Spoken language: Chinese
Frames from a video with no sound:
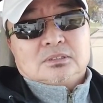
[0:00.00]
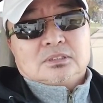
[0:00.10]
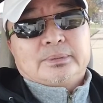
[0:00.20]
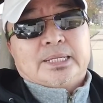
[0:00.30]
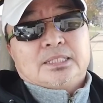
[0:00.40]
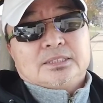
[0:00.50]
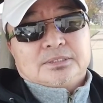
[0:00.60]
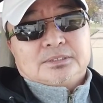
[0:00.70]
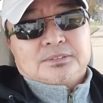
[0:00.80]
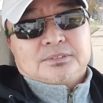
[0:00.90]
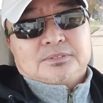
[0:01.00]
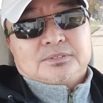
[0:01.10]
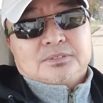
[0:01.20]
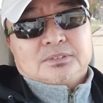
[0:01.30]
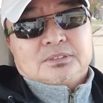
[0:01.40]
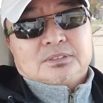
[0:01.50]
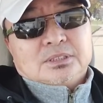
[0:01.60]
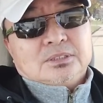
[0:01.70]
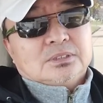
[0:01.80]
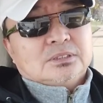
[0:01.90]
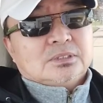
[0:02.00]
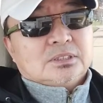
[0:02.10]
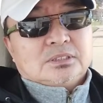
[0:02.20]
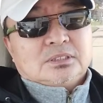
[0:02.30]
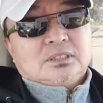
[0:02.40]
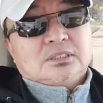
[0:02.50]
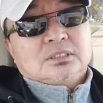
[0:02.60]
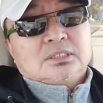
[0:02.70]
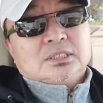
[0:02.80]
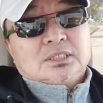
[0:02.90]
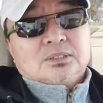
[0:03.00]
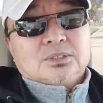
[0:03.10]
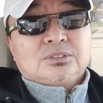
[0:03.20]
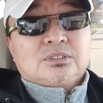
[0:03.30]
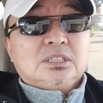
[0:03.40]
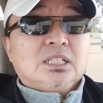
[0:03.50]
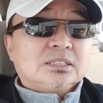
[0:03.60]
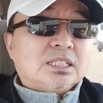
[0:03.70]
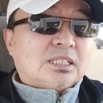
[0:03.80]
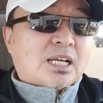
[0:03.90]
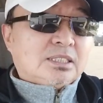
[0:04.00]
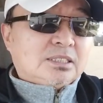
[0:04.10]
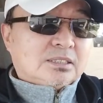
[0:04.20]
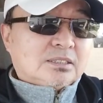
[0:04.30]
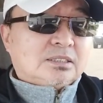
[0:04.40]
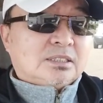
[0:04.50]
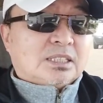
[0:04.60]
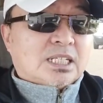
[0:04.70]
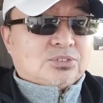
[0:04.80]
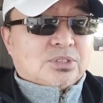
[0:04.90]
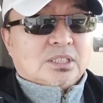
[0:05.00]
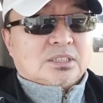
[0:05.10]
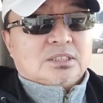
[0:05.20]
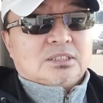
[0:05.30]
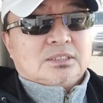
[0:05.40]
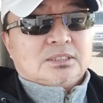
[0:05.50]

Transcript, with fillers: 是吧？所以，我我这是我就今天再谈一次这个大选的事儿，